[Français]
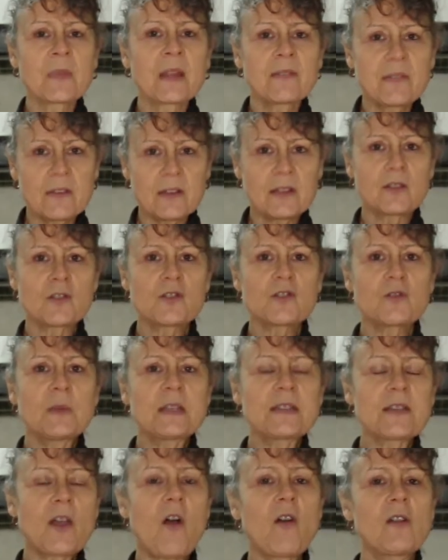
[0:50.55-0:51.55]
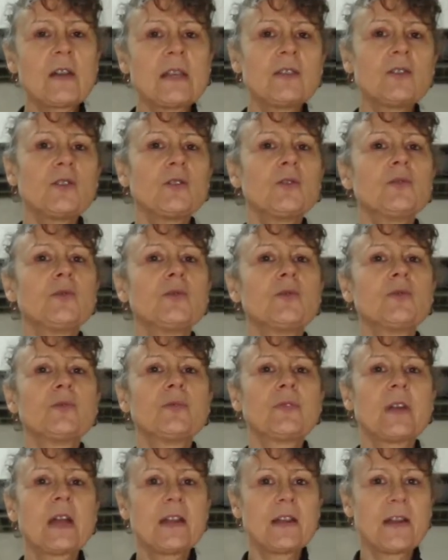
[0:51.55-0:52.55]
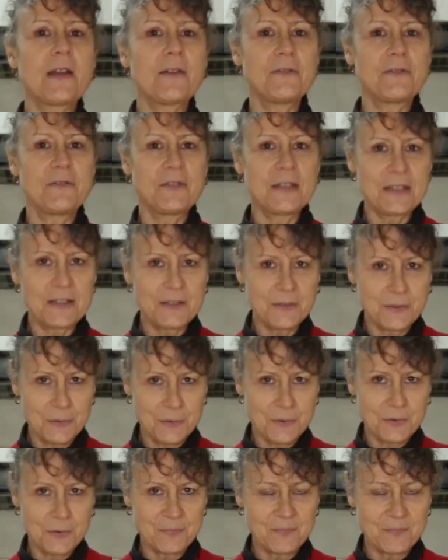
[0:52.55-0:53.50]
dès que je mettrai en ligne une nouvelle vidéo.